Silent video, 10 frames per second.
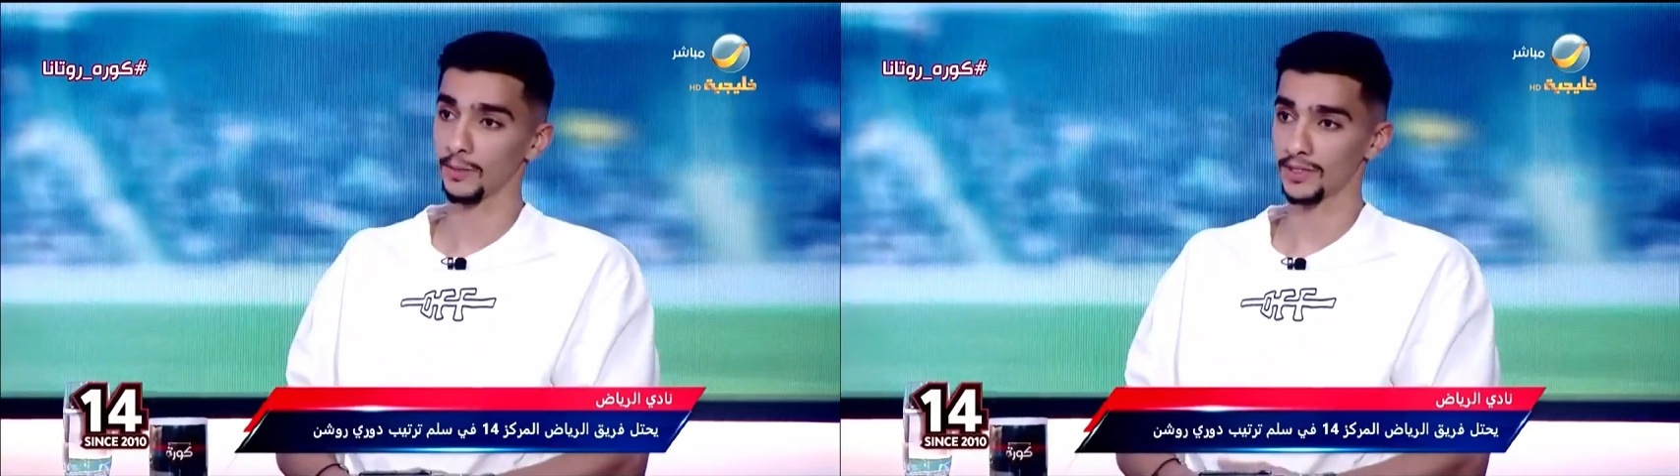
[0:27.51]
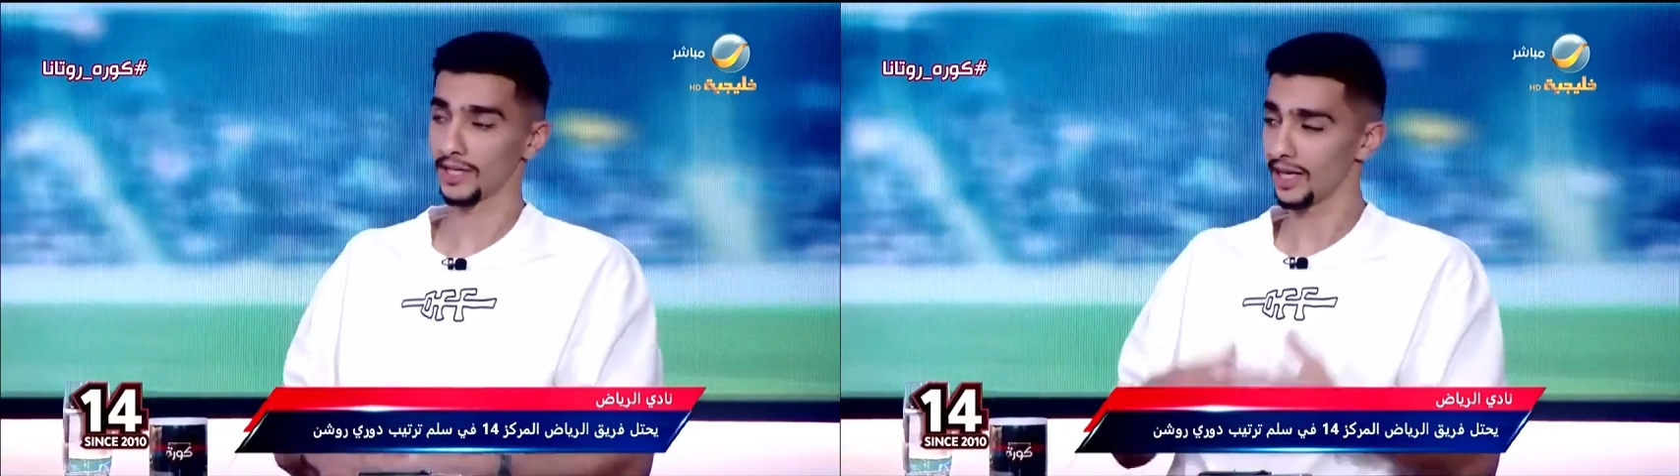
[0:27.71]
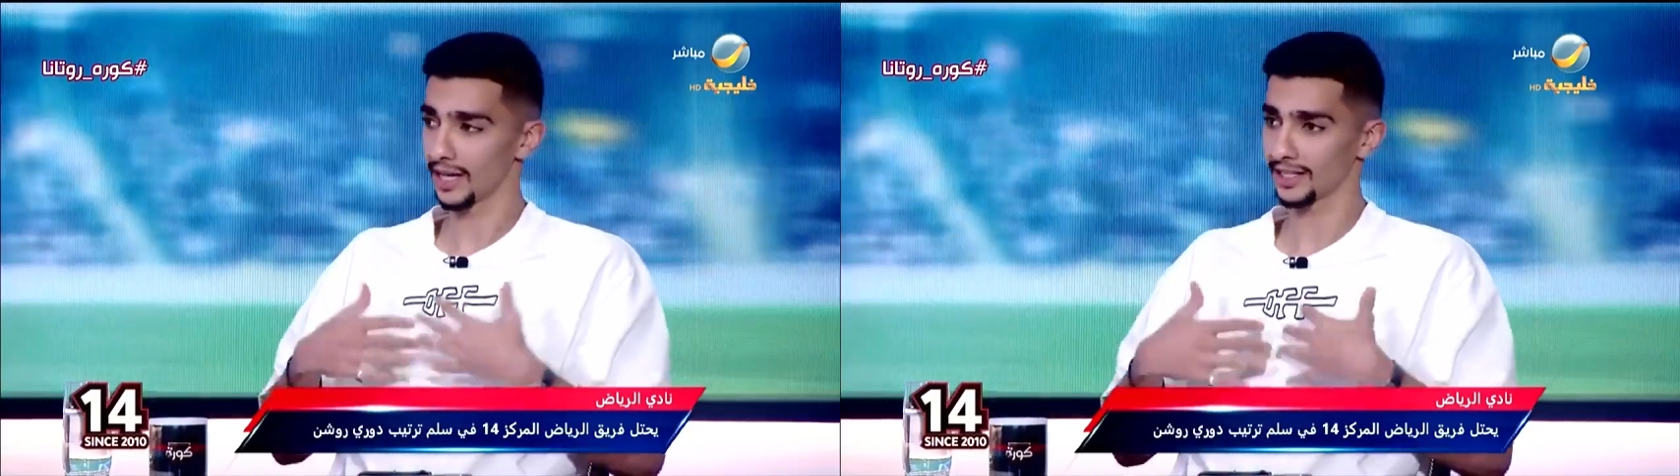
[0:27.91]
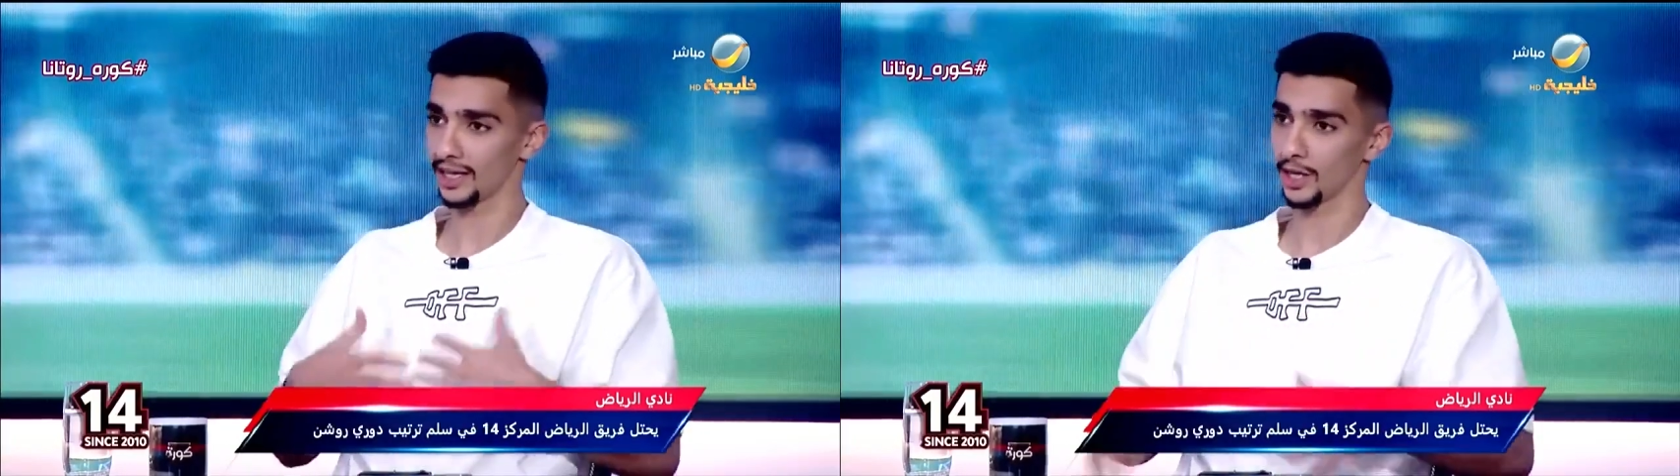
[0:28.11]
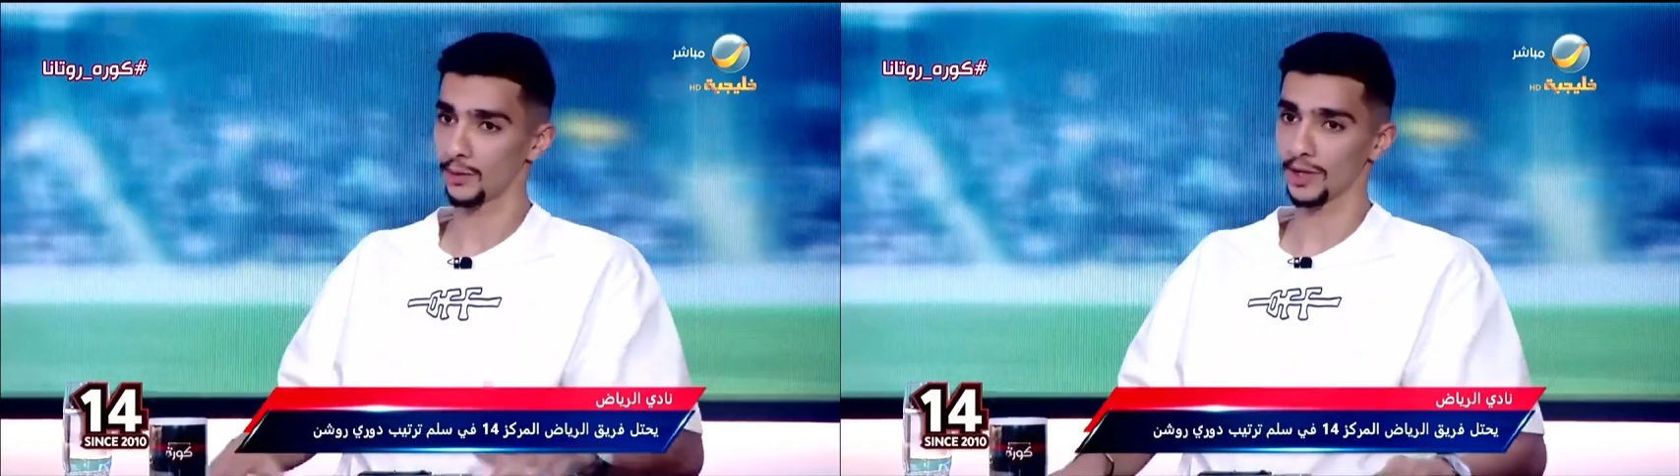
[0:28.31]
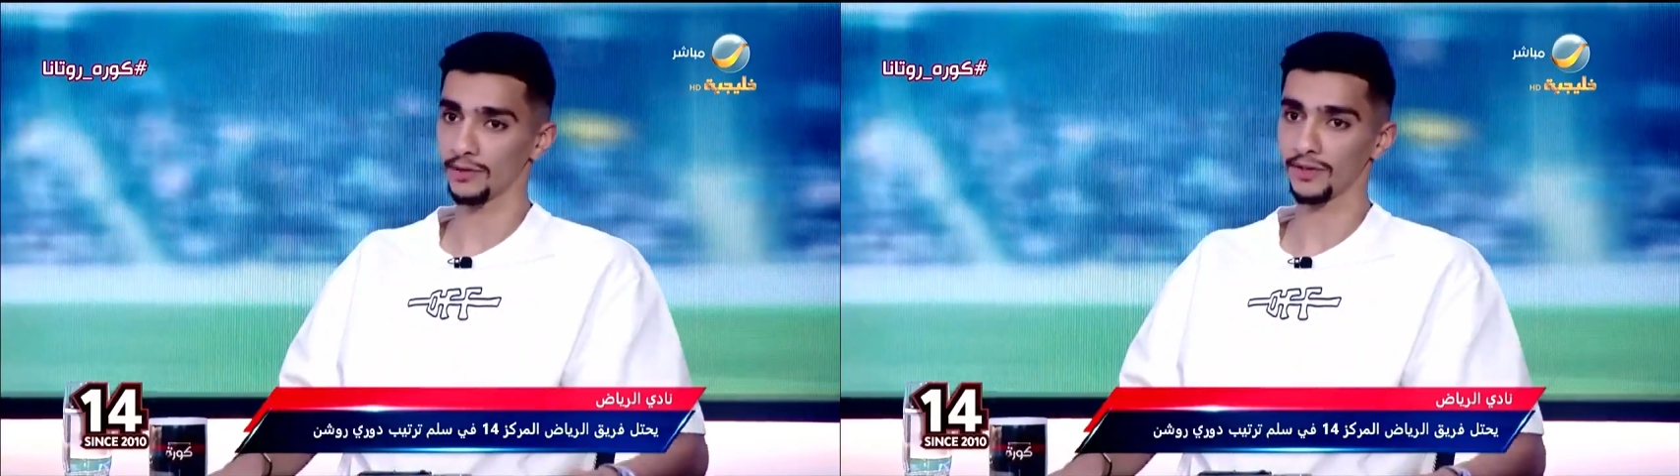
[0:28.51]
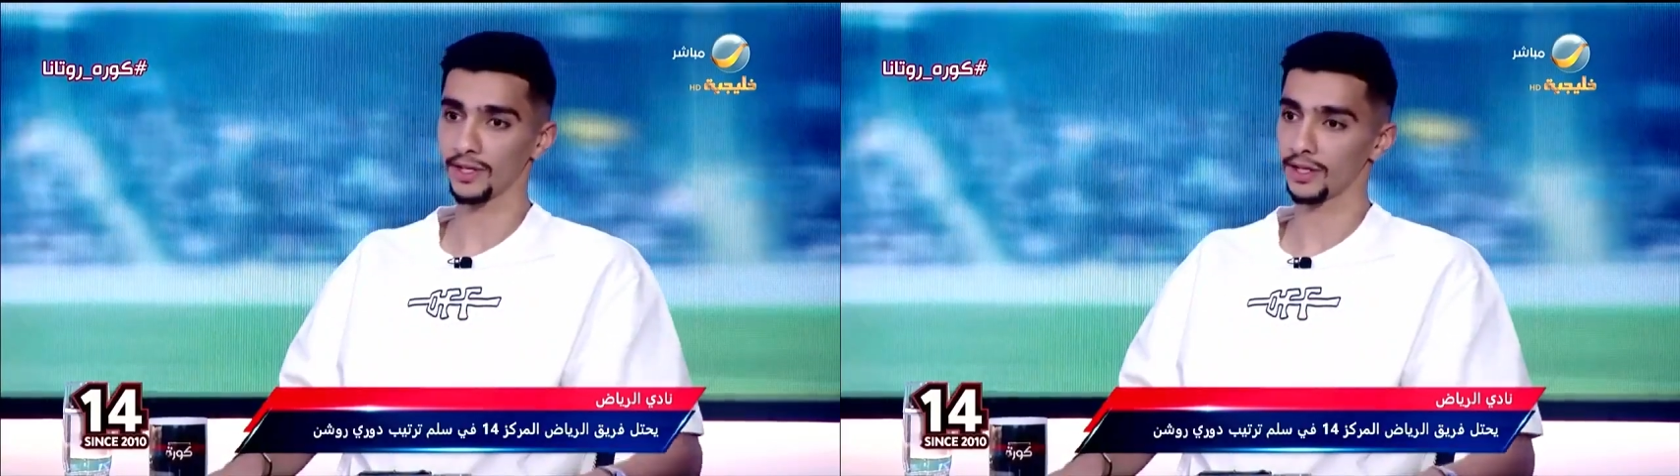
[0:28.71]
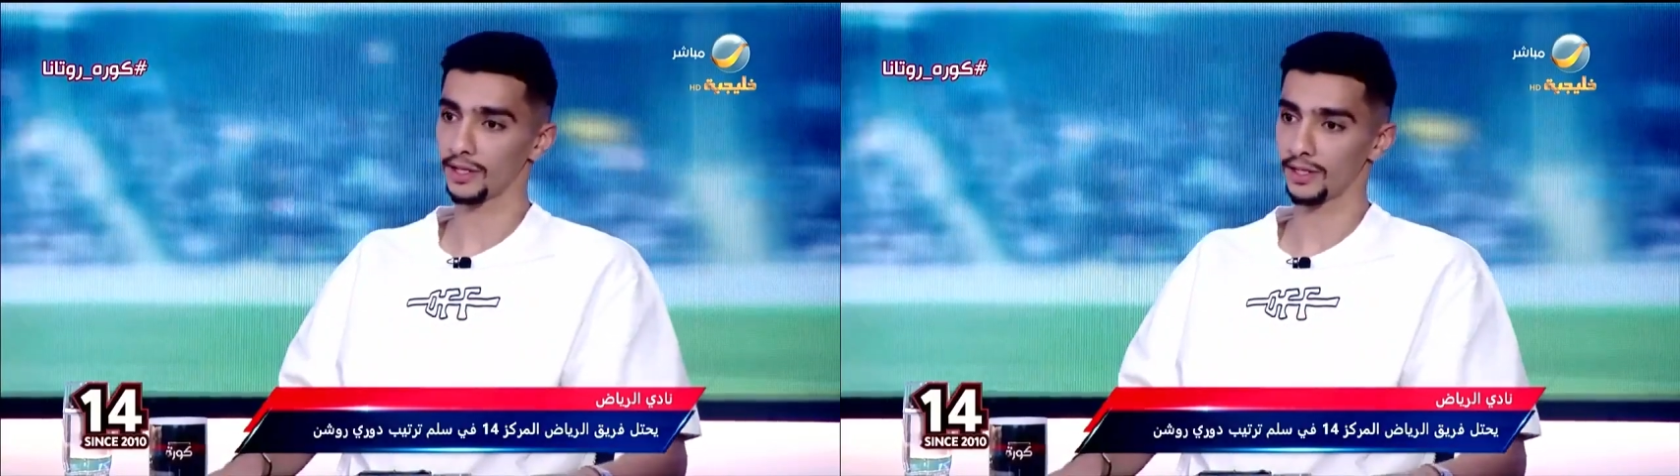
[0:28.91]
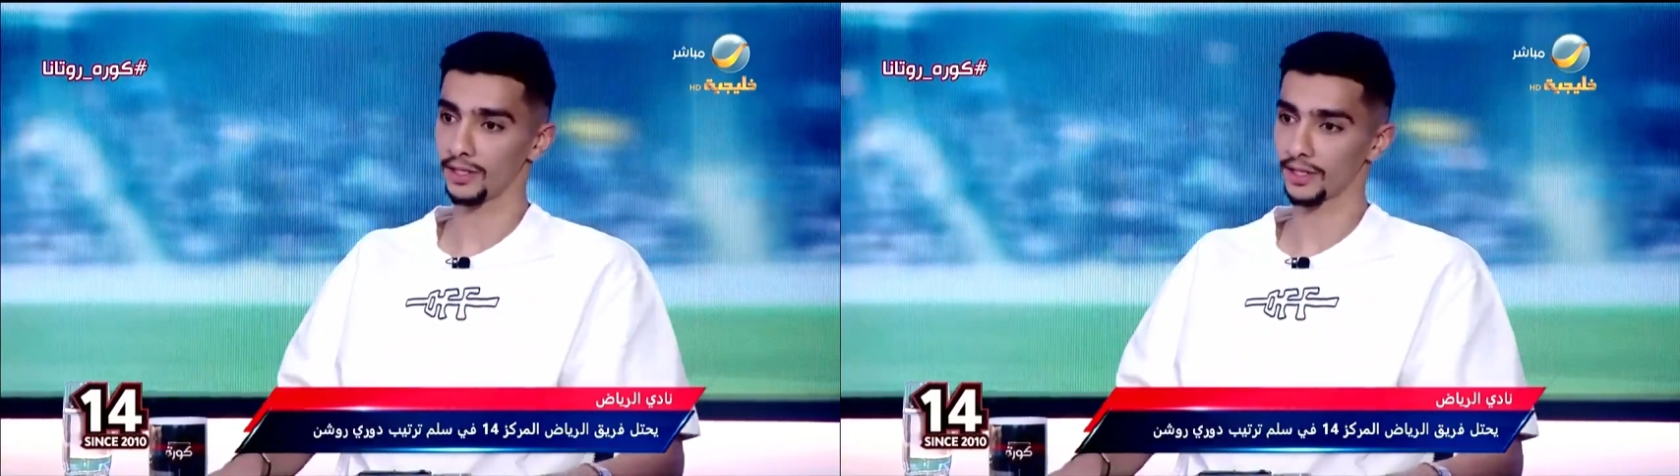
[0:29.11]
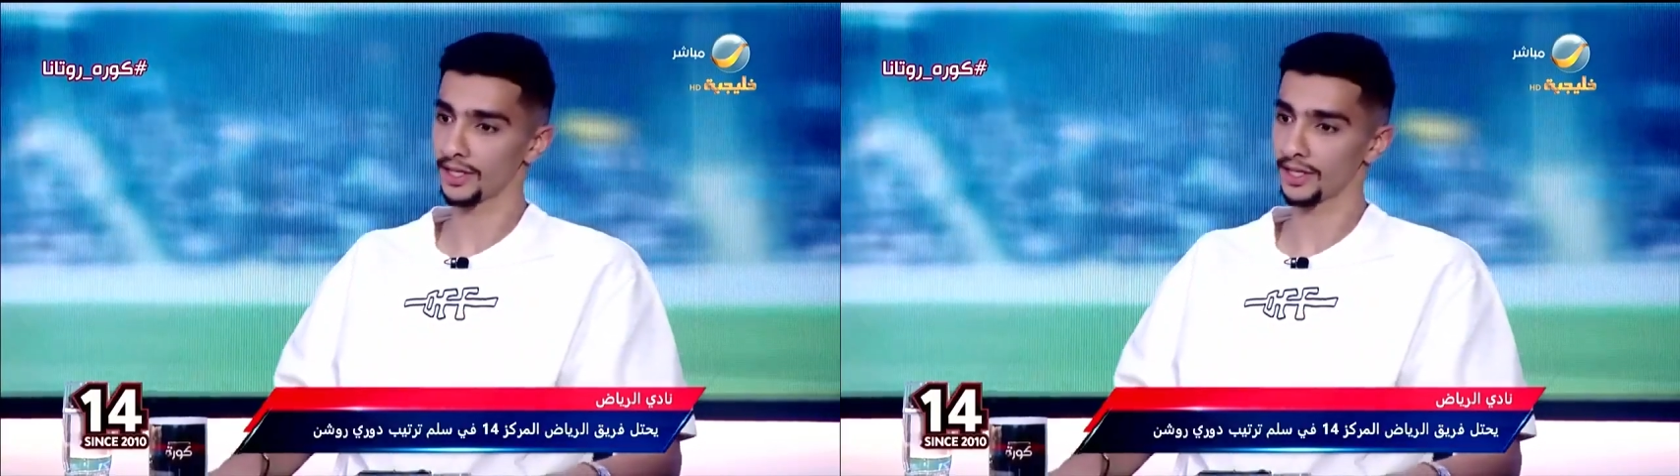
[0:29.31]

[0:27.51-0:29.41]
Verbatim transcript: بس اللي لحقت عليهم انا في آه،